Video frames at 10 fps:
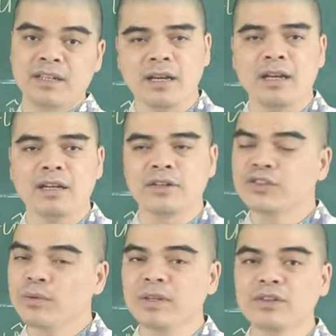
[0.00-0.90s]
À, nói
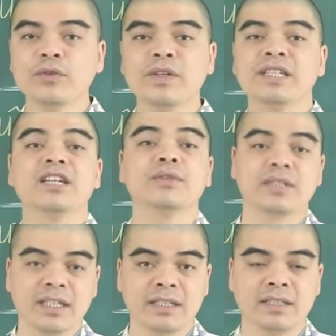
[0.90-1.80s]
chung ấy, đối với những người tuổi
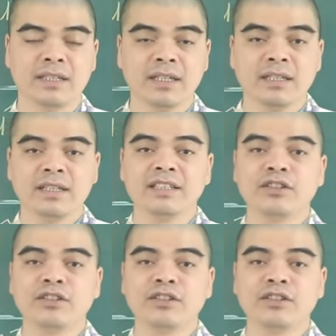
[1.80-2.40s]
Thìn thì